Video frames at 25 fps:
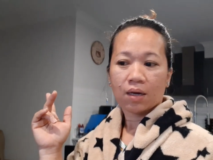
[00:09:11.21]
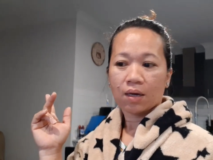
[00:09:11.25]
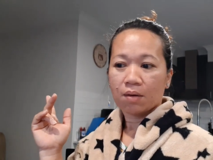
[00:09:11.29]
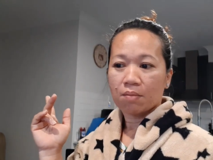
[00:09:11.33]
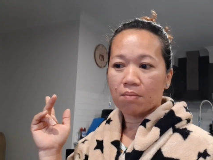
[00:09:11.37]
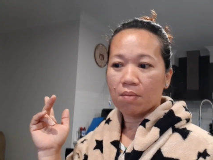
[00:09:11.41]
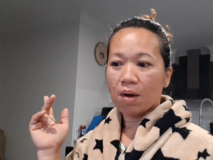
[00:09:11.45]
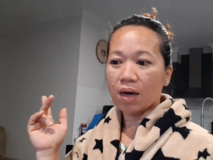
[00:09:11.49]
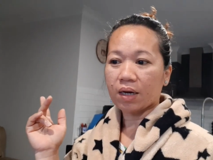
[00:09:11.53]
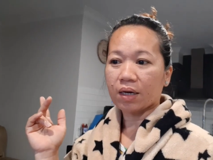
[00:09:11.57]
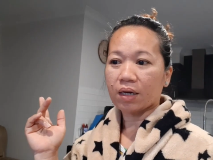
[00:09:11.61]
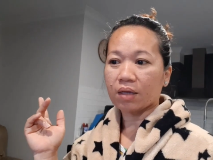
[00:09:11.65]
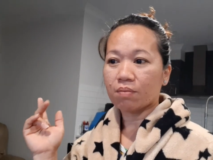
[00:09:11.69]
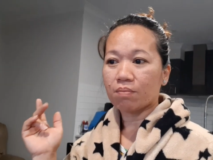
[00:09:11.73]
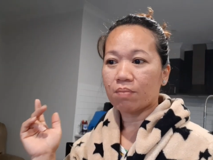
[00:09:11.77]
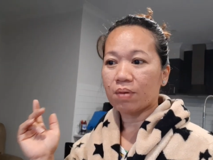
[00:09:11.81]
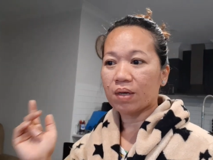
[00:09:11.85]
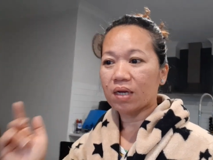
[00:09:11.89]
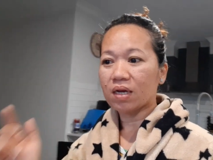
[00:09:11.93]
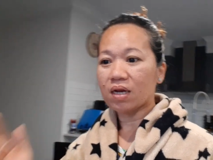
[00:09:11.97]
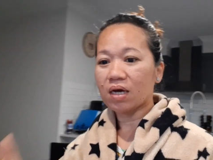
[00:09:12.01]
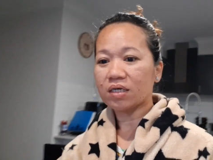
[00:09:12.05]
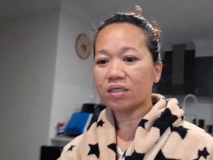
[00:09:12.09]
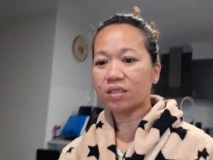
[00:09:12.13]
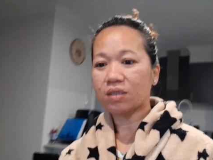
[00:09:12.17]
bakit
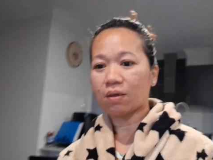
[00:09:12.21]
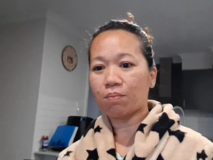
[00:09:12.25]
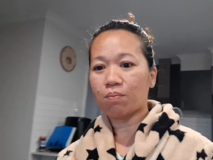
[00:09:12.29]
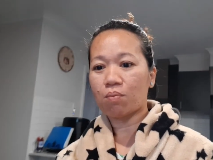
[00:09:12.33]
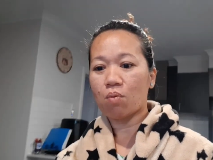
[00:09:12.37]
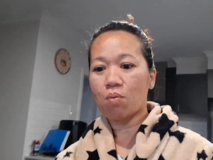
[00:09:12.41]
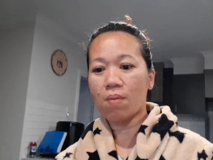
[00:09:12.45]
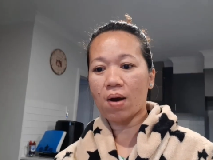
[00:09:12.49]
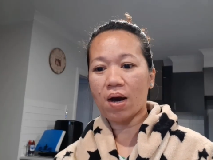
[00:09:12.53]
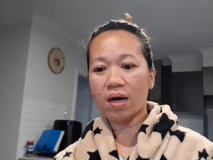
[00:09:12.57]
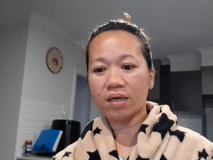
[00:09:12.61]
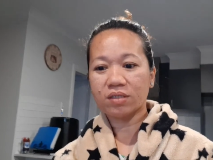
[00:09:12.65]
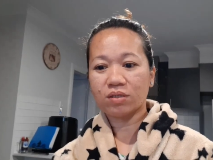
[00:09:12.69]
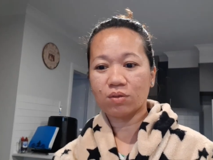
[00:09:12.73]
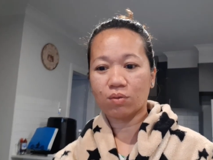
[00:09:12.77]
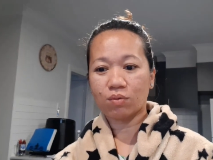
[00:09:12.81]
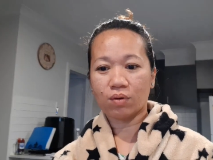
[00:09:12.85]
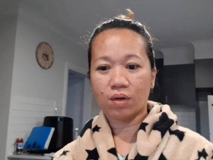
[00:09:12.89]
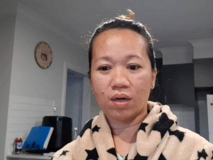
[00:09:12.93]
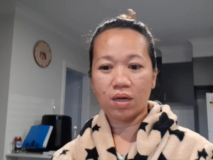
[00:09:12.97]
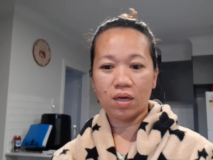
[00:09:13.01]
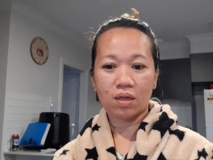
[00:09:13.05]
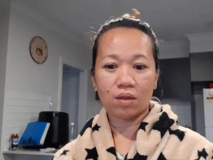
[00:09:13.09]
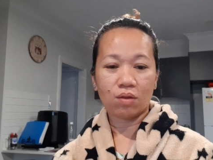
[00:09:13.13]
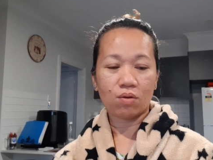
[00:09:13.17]
bigla siyang pumasok
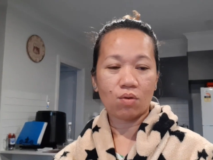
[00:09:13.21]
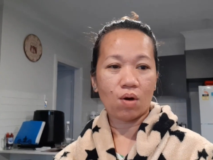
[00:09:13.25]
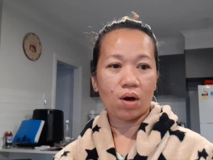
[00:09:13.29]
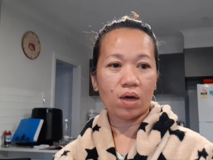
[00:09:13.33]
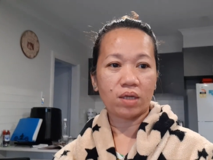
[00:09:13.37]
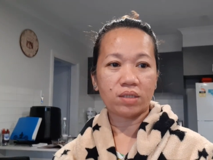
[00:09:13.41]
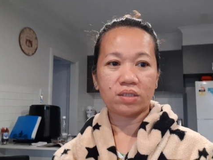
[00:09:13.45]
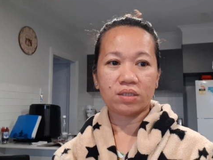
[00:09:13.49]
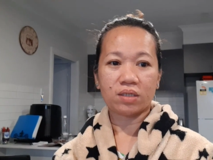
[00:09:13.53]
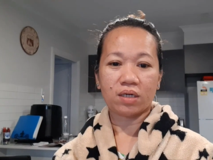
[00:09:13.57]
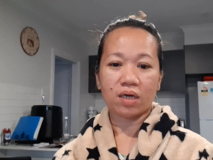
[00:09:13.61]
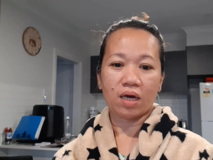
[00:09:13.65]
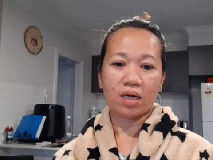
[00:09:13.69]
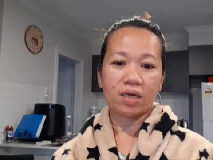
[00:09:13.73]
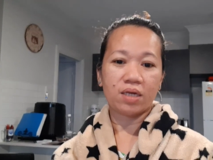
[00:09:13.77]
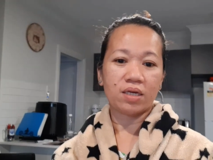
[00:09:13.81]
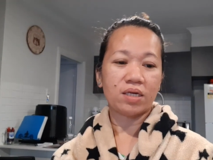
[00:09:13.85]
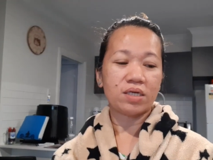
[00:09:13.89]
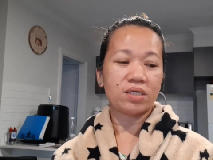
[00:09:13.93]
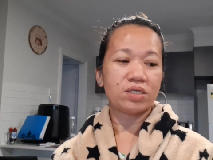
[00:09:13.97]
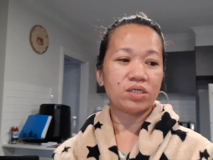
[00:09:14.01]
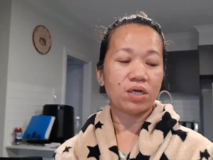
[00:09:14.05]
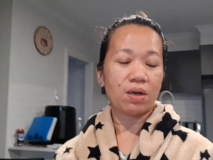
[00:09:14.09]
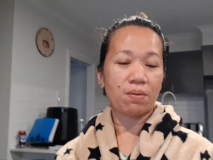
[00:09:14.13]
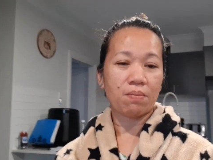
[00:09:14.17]
dito at saka hindi
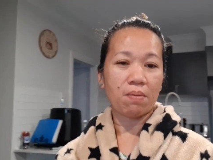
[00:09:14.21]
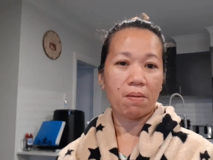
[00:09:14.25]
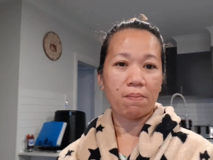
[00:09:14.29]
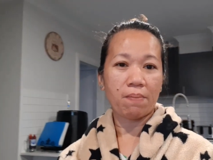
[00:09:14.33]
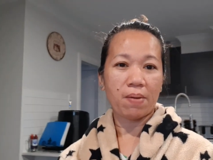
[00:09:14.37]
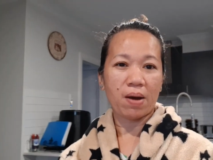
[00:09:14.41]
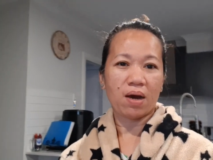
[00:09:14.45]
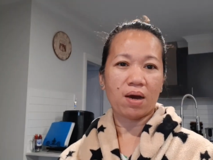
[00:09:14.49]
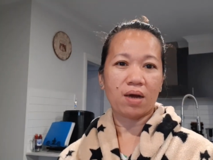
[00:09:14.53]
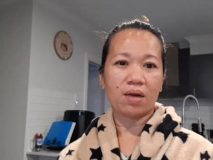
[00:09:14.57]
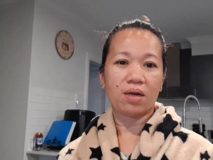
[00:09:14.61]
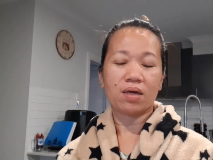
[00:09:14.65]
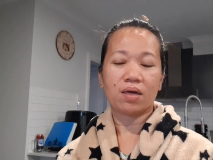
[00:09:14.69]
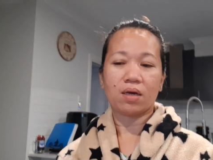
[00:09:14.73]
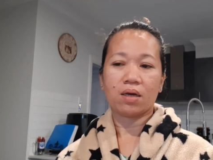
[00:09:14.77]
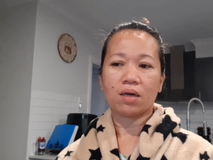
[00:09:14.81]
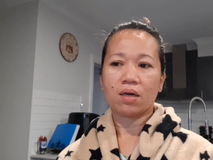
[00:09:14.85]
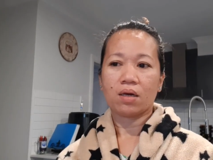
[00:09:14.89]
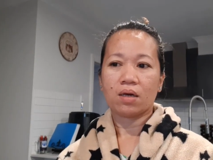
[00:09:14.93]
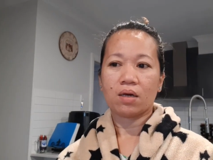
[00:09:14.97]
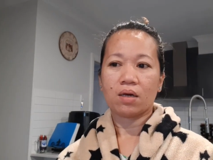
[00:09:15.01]
siya mapakali.